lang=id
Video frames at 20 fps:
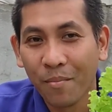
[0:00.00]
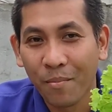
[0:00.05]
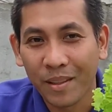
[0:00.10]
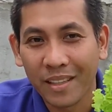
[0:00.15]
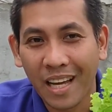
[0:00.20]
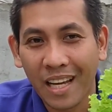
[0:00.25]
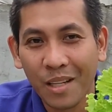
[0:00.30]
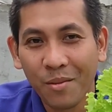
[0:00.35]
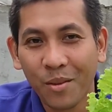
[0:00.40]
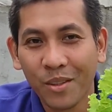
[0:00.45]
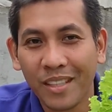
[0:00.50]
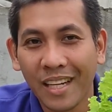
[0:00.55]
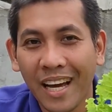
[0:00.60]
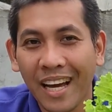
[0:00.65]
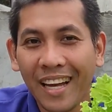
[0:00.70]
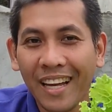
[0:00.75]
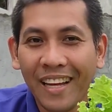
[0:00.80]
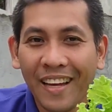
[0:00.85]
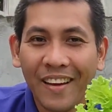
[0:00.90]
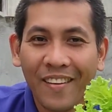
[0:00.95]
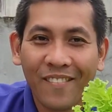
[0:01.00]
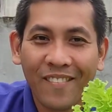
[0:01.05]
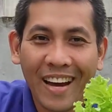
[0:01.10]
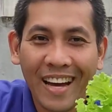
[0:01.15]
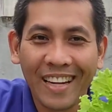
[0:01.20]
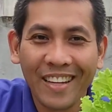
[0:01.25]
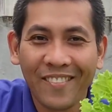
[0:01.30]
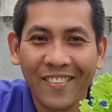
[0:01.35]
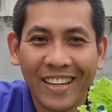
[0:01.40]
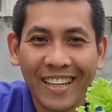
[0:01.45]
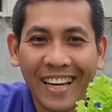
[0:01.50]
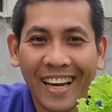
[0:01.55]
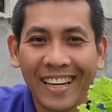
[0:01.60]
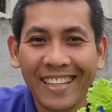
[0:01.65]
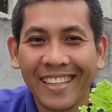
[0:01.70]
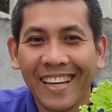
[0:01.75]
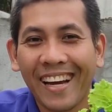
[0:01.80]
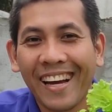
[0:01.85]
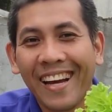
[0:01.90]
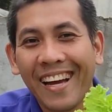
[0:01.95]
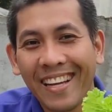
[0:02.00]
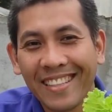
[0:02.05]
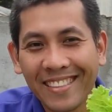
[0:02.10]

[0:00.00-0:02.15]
Petani muda, mari berkarya.